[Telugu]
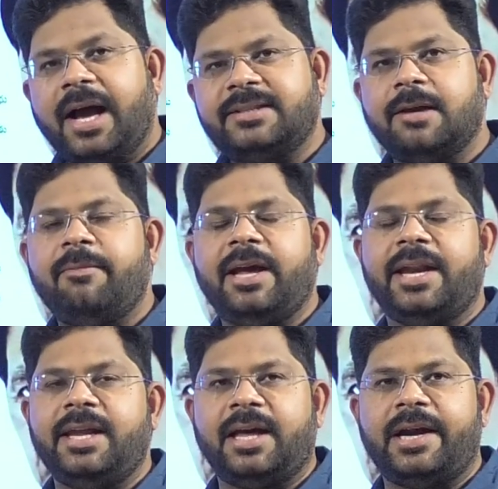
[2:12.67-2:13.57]
అసెంబ్లీ
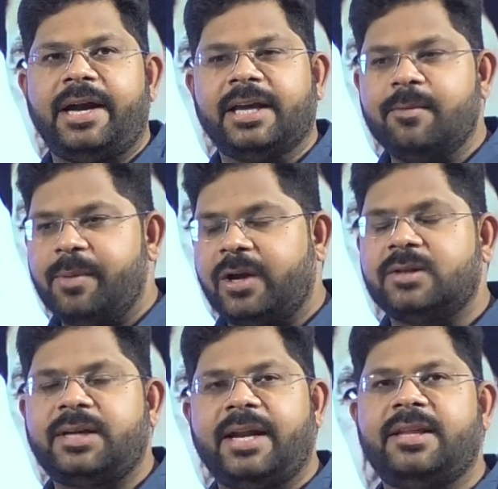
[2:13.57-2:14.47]
ఎన్నికల నాటికి
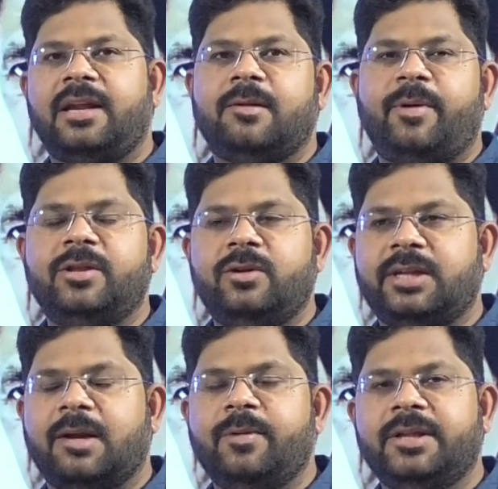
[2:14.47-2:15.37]
మరోసారి దళిత బంధును
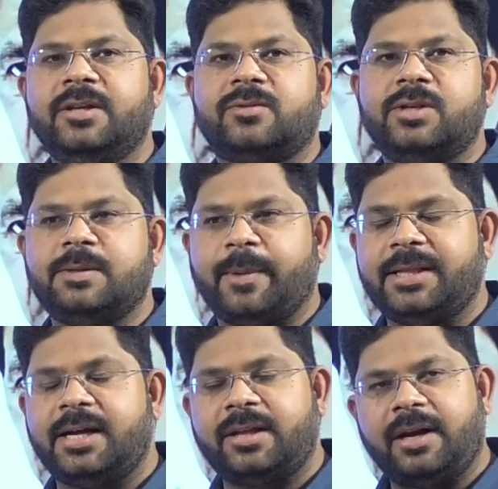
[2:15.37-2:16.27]
తెర మీద తీసుకొచ్చి
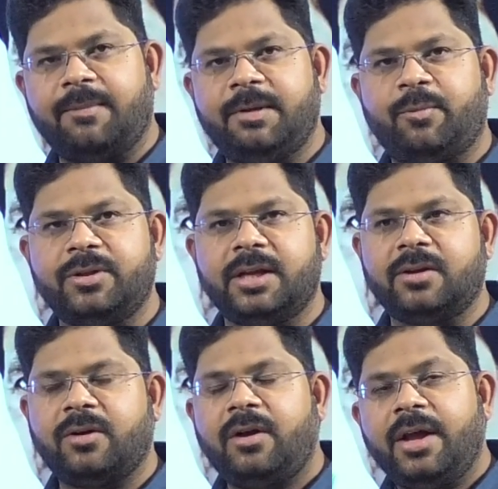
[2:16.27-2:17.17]
పెద్ద ఎత్తున లబ్ధి
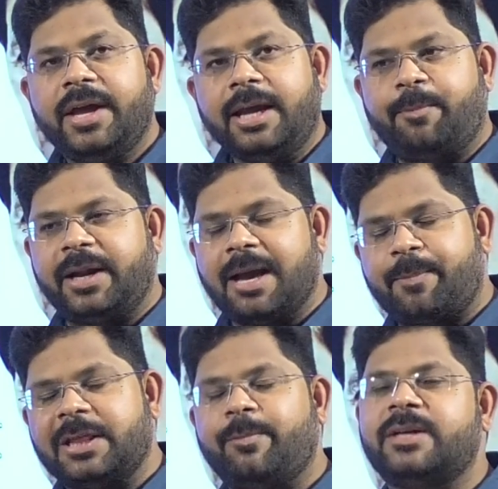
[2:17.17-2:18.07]
పొందేందుకు ఇప్పటికే
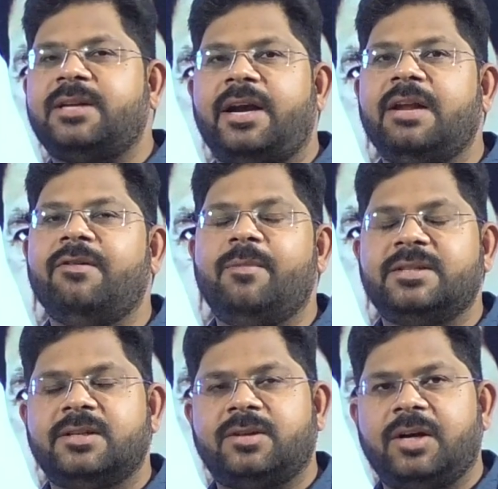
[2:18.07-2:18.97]
ప్రతిపక్షాలన్నీ
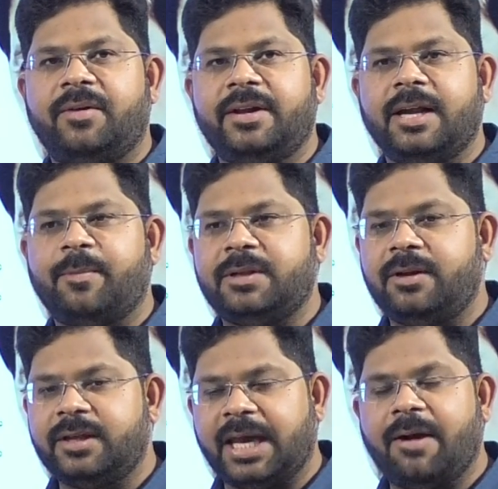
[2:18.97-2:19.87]
విమర్శిస్తున్నటువంటి
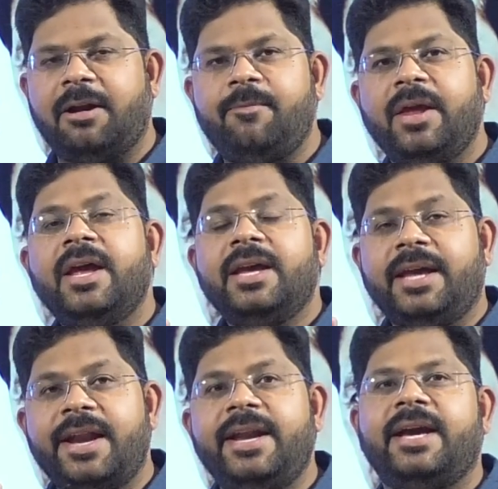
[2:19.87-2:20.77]
నేపథ్యంలో ఇది కేవలం
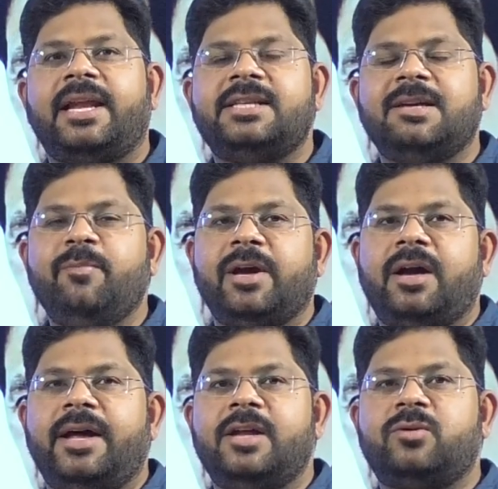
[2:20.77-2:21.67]
ఎన్నికల
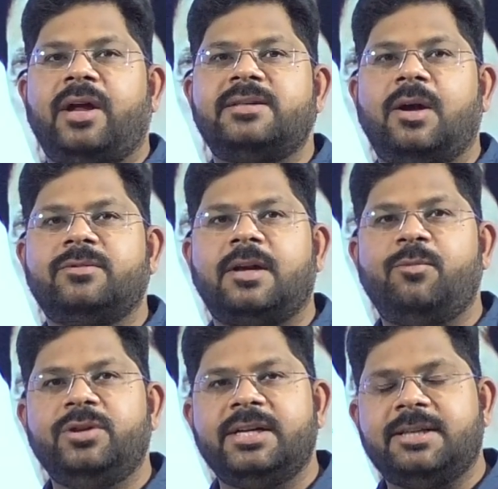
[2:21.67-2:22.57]
జిమ్మిక్గానే చూడాల్సిన అవసరం
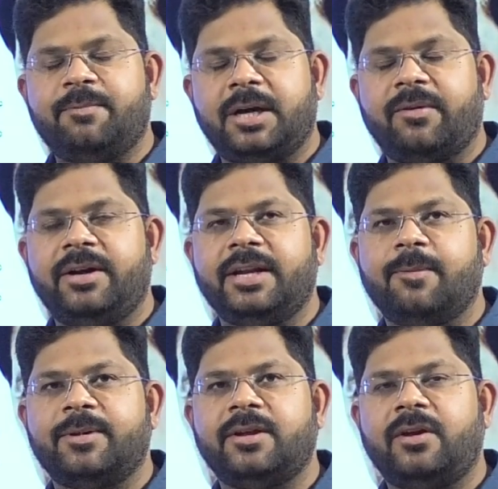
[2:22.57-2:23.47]
ఉందని చెప్పినటువంటి
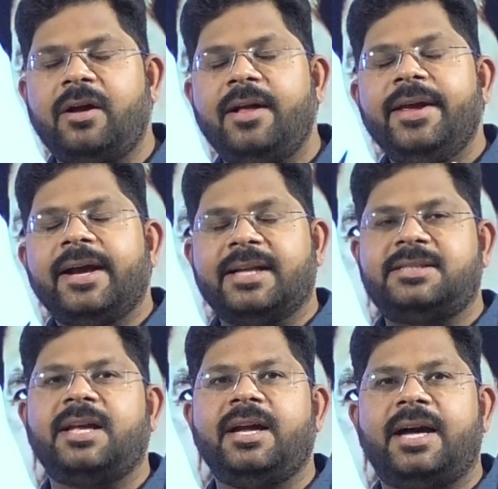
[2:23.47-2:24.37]
నేపథ్యంలో
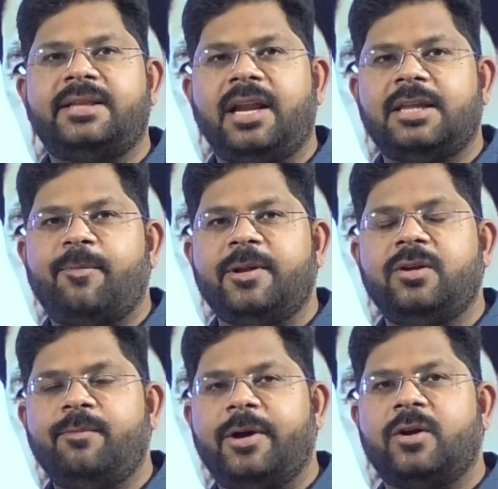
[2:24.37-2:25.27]
ఖచ్చితంగా దళిత
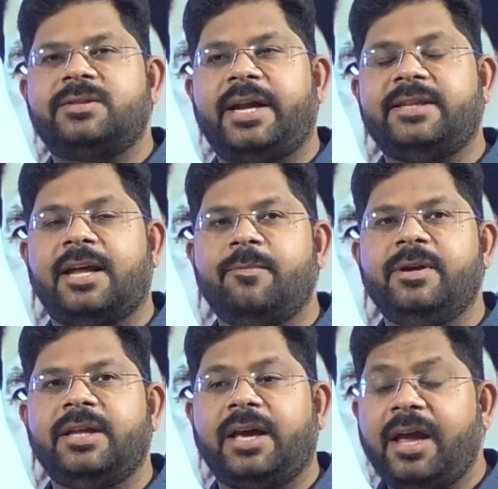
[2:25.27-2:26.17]
బంధును మరోసారి తెర
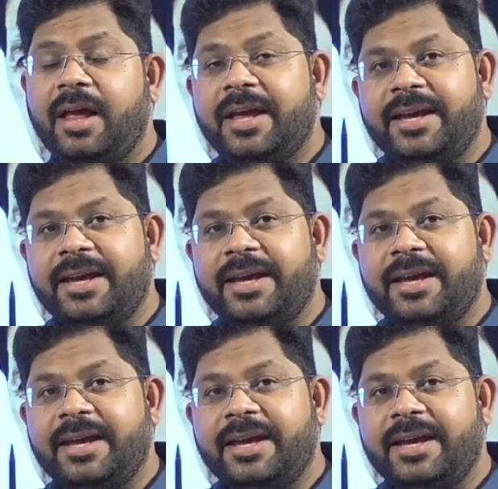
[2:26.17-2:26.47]
మీదకి